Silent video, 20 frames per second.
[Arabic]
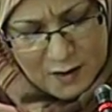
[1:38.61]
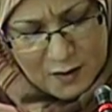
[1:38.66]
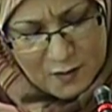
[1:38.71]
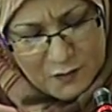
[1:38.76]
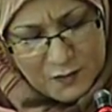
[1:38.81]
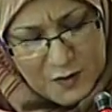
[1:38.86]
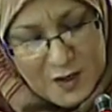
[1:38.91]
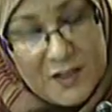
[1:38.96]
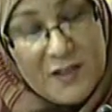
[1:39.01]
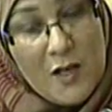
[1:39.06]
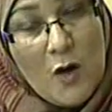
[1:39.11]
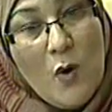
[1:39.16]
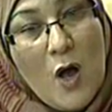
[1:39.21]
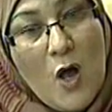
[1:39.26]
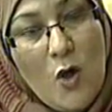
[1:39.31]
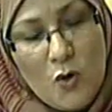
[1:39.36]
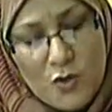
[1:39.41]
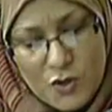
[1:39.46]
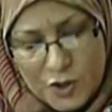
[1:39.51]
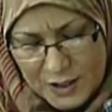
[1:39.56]
في
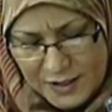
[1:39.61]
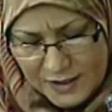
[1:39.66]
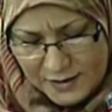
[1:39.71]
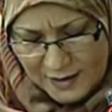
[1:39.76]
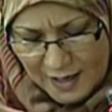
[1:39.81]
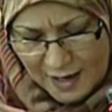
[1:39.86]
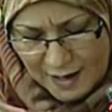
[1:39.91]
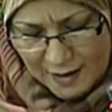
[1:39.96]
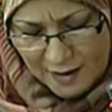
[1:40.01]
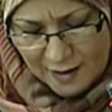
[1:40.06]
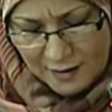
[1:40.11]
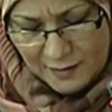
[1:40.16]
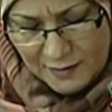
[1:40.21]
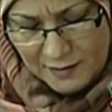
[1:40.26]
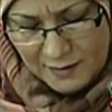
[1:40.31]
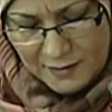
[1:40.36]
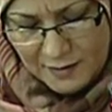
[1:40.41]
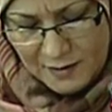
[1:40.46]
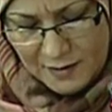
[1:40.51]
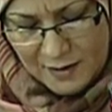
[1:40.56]
توحش الإدارة
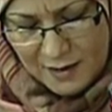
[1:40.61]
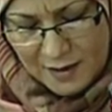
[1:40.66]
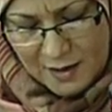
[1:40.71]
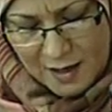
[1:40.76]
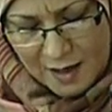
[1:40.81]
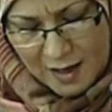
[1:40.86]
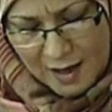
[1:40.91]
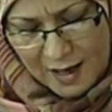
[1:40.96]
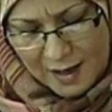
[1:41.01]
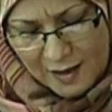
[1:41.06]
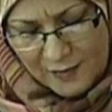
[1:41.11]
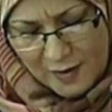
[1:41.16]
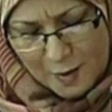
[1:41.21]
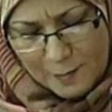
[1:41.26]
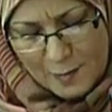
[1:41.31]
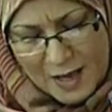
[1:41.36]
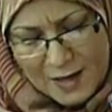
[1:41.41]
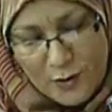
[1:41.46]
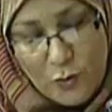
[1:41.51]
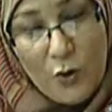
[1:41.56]
هذا
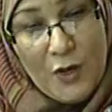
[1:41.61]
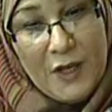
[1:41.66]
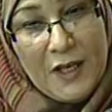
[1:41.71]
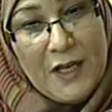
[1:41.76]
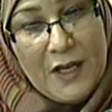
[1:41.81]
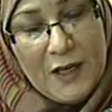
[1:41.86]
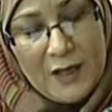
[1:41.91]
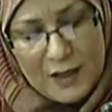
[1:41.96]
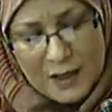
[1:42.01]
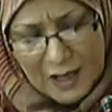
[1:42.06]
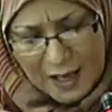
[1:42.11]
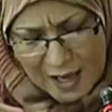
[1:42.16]
ما يعيق